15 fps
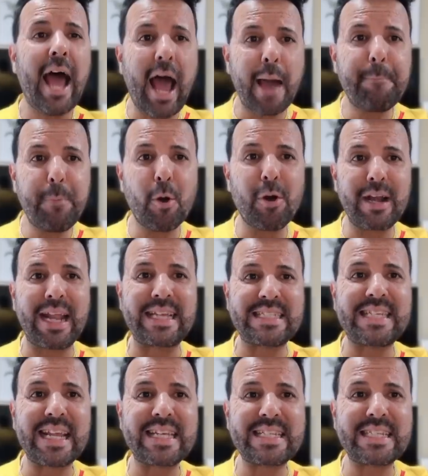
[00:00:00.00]
a por la
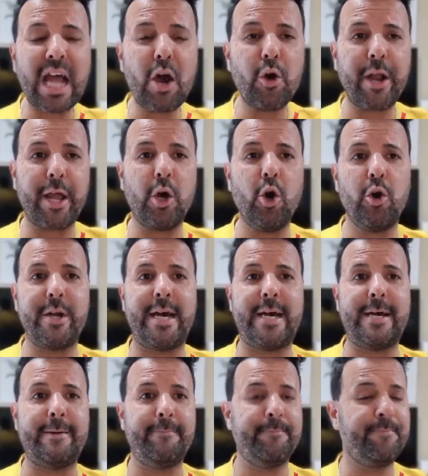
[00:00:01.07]
sexta
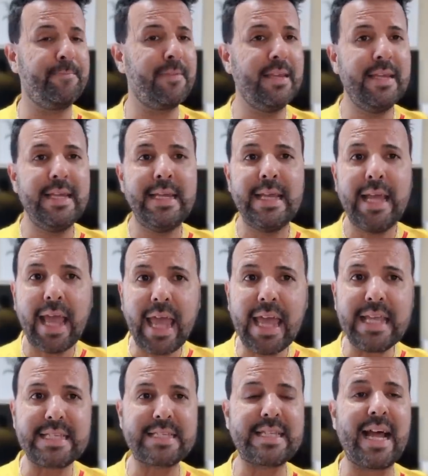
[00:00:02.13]
orejona.
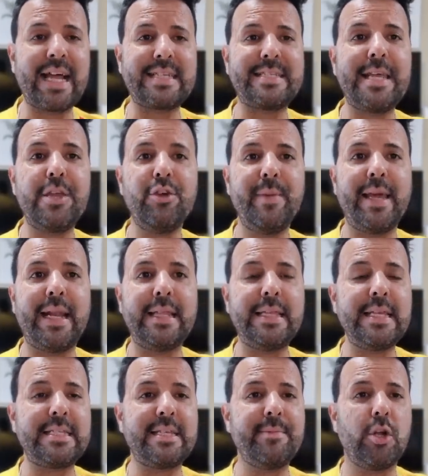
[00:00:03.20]
Esta ha sido mi
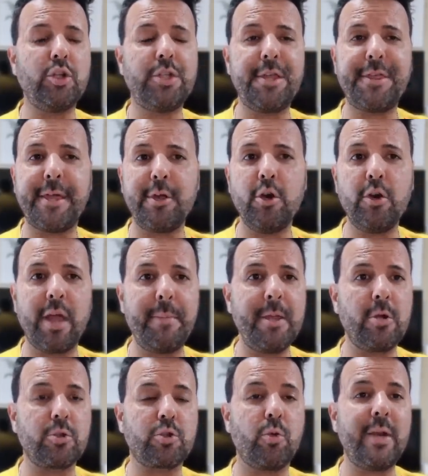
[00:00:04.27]
grandísima noticia de hoy,
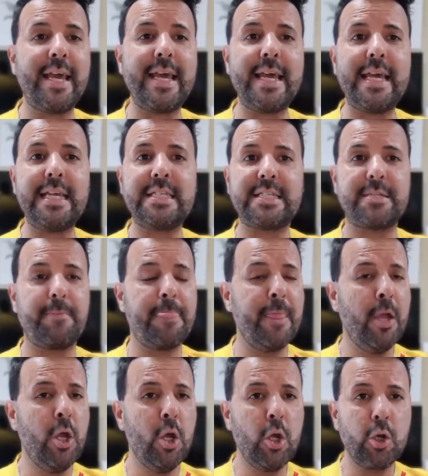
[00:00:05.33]
amigos culés.
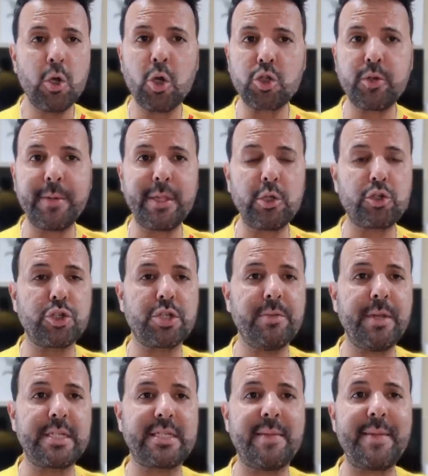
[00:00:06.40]
No os olvidéis
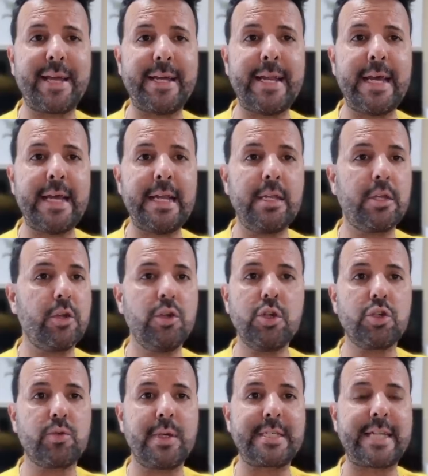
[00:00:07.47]
suscribirse a mi canal, que no
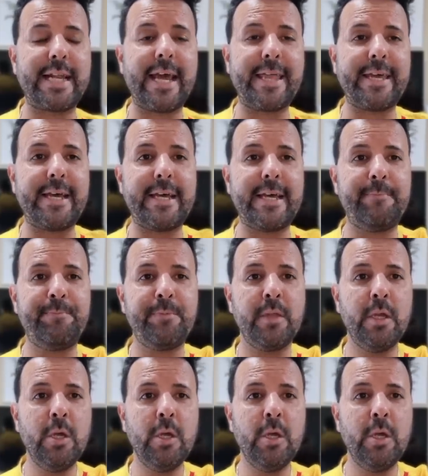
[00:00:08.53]
os cuesta nada